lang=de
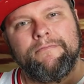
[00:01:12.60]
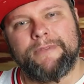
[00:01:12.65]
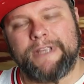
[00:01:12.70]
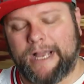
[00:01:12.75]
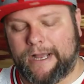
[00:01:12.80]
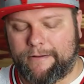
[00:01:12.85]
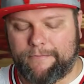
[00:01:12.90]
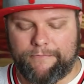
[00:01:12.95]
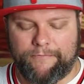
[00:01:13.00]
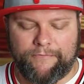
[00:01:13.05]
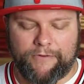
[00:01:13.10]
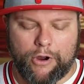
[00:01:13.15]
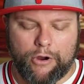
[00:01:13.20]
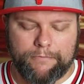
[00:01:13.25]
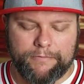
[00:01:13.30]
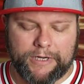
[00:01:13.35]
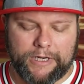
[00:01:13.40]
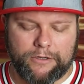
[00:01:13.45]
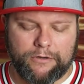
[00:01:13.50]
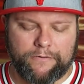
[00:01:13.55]
Ja,
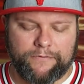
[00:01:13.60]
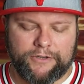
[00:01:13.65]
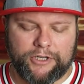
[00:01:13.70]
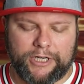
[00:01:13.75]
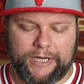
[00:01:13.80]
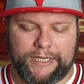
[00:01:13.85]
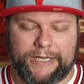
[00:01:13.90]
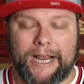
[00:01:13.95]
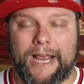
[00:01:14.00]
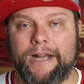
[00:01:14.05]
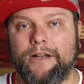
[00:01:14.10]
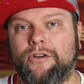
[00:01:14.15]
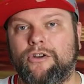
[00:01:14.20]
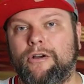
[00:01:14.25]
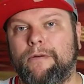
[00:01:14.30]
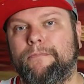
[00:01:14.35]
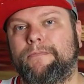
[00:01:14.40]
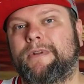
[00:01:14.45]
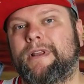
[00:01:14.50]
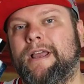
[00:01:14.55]
warum der Duft schlecht
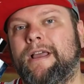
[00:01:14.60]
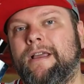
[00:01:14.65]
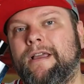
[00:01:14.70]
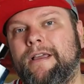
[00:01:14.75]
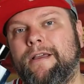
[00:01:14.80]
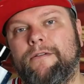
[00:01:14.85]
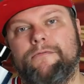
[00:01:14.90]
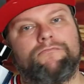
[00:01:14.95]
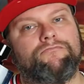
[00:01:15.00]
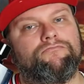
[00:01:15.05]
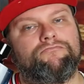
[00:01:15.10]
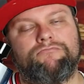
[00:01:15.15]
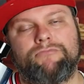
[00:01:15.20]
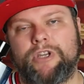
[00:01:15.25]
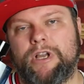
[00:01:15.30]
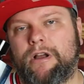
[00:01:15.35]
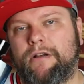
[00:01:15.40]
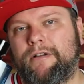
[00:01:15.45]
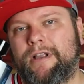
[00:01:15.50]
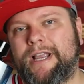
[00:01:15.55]
ankommt, ähm,
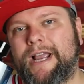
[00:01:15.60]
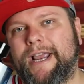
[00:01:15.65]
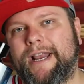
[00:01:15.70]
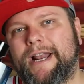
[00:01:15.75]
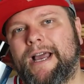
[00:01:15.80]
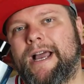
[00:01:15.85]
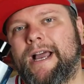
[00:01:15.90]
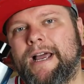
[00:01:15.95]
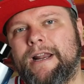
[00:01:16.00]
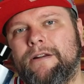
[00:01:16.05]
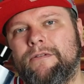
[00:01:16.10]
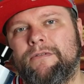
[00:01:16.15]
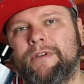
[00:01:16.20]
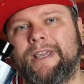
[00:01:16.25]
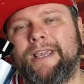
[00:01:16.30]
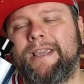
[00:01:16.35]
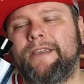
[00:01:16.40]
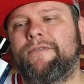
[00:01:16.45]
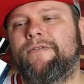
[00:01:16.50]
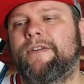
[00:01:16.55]
ja, keine Ahnung.
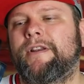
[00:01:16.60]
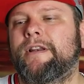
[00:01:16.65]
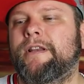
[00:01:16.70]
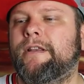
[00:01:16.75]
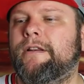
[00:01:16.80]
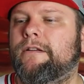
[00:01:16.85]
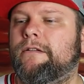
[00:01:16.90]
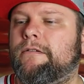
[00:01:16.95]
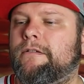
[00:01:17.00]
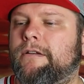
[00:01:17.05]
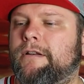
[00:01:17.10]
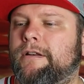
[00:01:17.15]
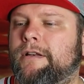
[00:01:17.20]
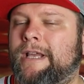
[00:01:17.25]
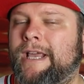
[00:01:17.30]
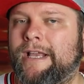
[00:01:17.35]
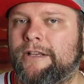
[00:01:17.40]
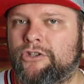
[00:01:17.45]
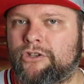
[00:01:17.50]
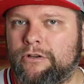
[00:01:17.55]
Ich finde ihn,
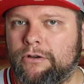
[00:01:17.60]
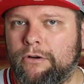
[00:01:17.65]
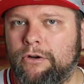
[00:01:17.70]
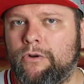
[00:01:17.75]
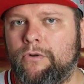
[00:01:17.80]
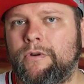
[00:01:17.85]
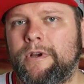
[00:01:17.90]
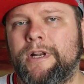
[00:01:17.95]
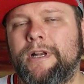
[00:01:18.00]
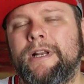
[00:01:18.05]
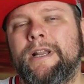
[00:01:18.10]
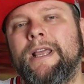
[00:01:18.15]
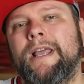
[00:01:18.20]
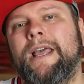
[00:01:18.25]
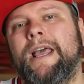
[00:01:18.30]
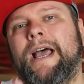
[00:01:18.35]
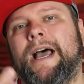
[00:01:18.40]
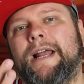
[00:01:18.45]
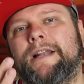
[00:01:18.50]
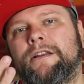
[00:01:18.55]
er ist gelungen,
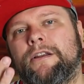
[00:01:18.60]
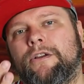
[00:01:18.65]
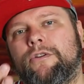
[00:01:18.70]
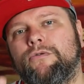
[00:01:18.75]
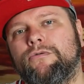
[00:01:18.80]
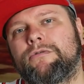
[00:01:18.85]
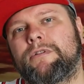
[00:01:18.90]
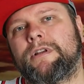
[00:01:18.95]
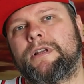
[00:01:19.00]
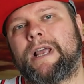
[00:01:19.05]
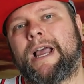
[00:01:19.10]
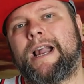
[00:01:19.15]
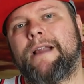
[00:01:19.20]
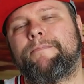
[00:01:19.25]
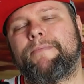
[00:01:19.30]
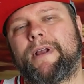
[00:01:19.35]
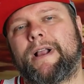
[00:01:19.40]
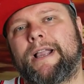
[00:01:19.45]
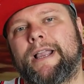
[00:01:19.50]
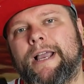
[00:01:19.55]
hat eine gute
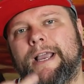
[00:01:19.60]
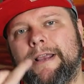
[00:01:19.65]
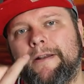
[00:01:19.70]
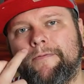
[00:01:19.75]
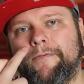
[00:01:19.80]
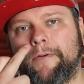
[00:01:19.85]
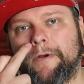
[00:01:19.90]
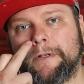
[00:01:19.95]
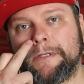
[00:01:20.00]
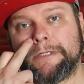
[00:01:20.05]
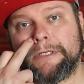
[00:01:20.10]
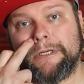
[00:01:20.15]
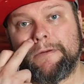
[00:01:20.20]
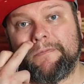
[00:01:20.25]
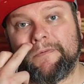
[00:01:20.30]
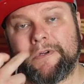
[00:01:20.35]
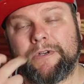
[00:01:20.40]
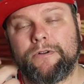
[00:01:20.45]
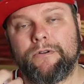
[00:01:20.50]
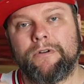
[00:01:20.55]
Haltbarkeit von
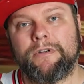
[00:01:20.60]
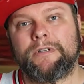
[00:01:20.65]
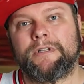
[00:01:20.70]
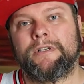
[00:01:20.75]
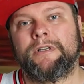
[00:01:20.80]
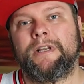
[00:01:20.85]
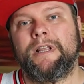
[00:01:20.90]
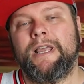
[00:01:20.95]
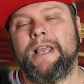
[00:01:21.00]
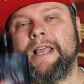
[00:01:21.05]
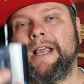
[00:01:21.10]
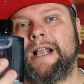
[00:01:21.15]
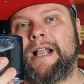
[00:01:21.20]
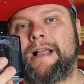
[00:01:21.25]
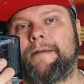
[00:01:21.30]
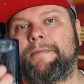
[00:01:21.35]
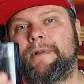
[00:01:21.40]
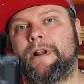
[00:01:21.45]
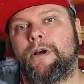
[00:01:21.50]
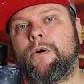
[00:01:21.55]
sieben Stunden,
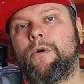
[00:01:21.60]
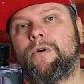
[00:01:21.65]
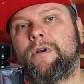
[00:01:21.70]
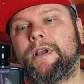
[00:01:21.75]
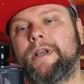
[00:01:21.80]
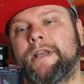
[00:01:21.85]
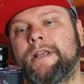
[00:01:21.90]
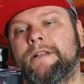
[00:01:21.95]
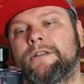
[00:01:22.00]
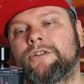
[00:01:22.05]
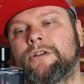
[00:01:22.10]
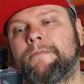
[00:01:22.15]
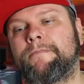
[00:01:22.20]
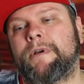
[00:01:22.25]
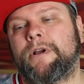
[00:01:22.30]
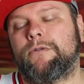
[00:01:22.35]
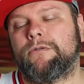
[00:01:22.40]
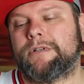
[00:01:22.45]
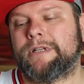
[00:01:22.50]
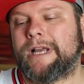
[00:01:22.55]
kann man auch im
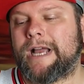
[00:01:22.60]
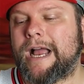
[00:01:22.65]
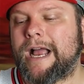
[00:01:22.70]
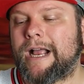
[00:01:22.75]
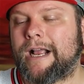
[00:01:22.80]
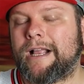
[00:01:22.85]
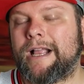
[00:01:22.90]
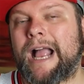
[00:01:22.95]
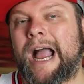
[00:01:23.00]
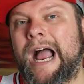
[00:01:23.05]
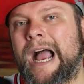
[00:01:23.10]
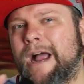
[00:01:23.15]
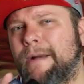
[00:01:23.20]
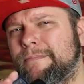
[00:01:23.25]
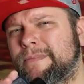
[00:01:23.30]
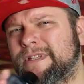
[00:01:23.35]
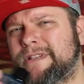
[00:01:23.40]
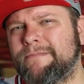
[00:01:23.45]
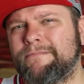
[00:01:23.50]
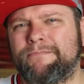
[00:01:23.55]
Sommer gut tragen.
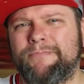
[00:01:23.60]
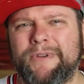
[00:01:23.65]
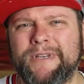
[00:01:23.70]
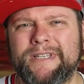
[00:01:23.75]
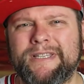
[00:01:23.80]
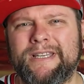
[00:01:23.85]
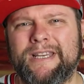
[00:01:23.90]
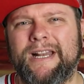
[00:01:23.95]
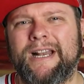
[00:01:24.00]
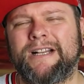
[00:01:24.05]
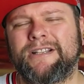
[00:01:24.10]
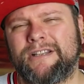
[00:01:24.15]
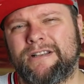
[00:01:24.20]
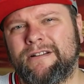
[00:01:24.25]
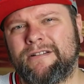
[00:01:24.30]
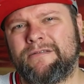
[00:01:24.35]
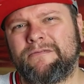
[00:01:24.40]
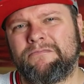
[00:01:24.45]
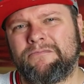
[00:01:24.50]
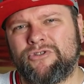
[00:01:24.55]
Abends ein bisschen, also
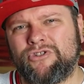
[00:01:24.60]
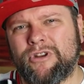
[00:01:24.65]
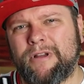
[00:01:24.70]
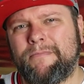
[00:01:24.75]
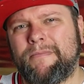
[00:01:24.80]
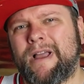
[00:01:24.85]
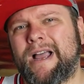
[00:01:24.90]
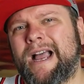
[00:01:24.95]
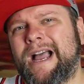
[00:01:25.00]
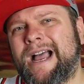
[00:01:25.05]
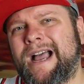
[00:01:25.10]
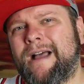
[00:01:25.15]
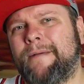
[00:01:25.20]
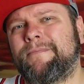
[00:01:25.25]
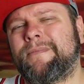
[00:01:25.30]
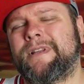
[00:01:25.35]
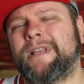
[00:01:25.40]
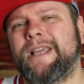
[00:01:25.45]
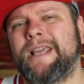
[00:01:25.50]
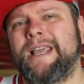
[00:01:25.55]
im
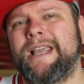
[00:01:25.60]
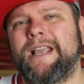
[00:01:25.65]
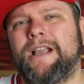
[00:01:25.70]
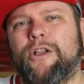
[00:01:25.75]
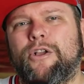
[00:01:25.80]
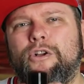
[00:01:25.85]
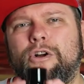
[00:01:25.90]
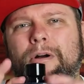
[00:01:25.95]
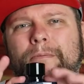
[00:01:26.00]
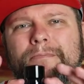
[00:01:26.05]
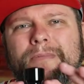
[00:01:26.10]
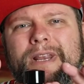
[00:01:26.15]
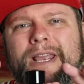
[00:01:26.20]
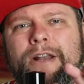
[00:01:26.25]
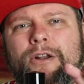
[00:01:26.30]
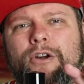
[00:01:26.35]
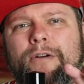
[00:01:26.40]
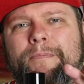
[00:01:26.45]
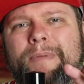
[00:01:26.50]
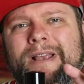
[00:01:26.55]
Sommerabend kommt
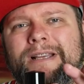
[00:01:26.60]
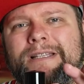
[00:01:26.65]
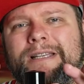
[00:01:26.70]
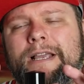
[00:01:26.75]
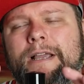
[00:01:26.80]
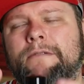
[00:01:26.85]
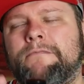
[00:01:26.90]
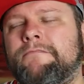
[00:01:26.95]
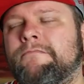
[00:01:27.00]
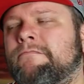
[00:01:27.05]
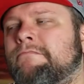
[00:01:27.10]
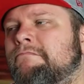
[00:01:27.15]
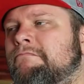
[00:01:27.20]
er noch besser.